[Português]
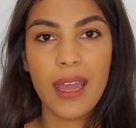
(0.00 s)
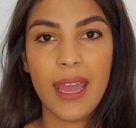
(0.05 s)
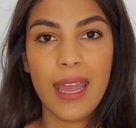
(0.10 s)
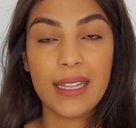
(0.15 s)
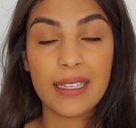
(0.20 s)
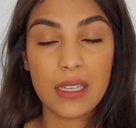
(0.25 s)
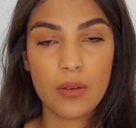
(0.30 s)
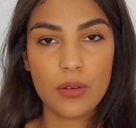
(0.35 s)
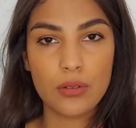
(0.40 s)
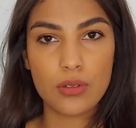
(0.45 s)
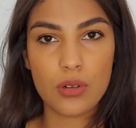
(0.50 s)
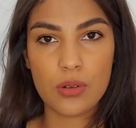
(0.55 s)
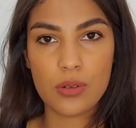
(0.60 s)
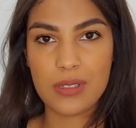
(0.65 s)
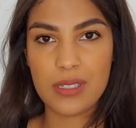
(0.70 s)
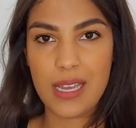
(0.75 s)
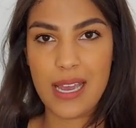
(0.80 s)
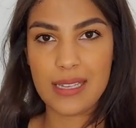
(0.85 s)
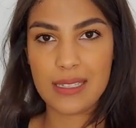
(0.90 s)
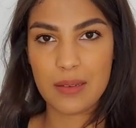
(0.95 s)
Então eu
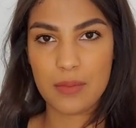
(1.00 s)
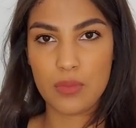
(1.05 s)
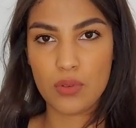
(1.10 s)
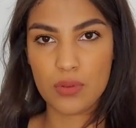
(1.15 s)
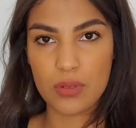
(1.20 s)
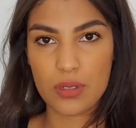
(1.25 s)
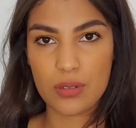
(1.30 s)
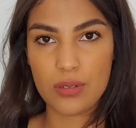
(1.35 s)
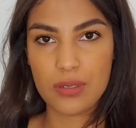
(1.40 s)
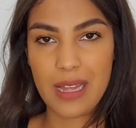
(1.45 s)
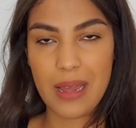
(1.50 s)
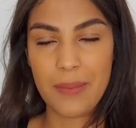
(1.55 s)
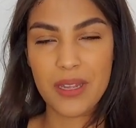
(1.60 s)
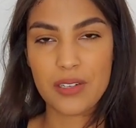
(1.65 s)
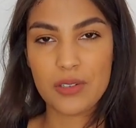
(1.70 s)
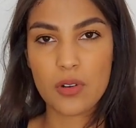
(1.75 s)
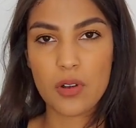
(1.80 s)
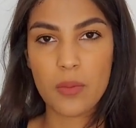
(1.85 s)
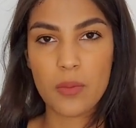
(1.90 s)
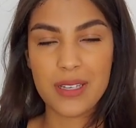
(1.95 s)
trouxe essa blusa
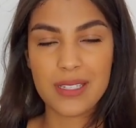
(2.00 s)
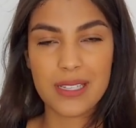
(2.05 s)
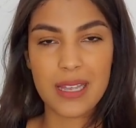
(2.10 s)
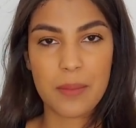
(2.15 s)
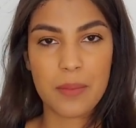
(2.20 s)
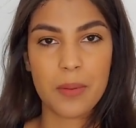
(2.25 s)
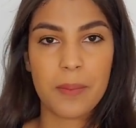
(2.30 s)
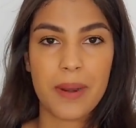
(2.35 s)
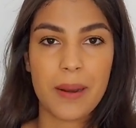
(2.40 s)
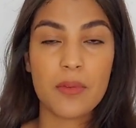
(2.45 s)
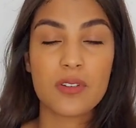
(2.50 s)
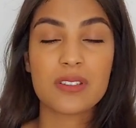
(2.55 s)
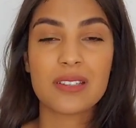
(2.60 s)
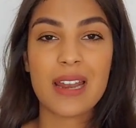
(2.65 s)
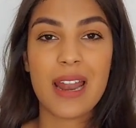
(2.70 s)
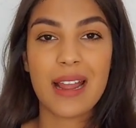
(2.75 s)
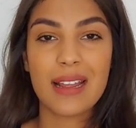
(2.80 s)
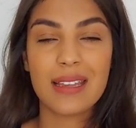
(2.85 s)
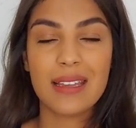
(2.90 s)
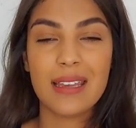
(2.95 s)
justamente como exemplo para
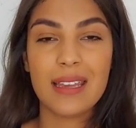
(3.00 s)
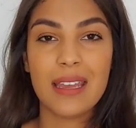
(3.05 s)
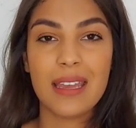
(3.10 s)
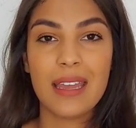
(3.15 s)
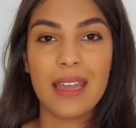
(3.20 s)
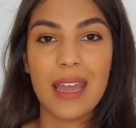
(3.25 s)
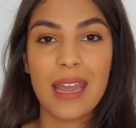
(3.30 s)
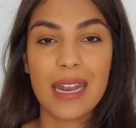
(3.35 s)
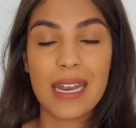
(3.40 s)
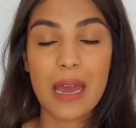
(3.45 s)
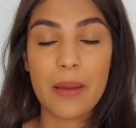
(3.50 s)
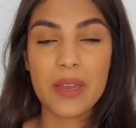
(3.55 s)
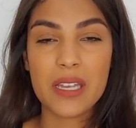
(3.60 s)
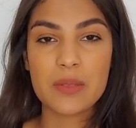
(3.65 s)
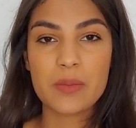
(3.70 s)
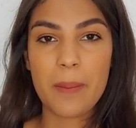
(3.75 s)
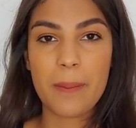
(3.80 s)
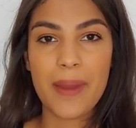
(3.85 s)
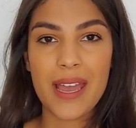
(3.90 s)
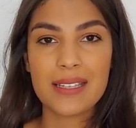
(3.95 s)
mostrar que na
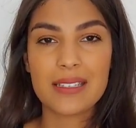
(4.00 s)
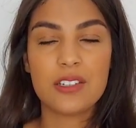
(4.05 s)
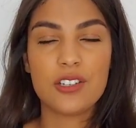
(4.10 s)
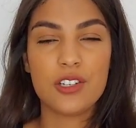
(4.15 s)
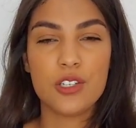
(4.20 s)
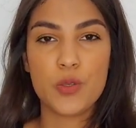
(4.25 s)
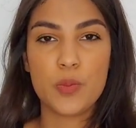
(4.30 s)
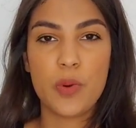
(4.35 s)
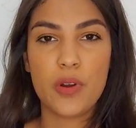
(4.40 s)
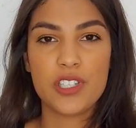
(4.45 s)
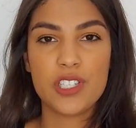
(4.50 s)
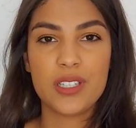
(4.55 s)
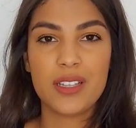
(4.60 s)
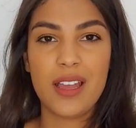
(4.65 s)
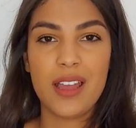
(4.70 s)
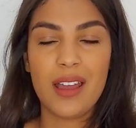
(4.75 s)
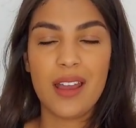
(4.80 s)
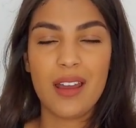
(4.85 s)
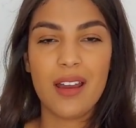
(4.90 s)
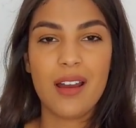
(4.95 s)
mesma peça a gente pode
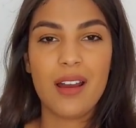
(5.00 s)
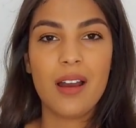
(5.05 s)
ter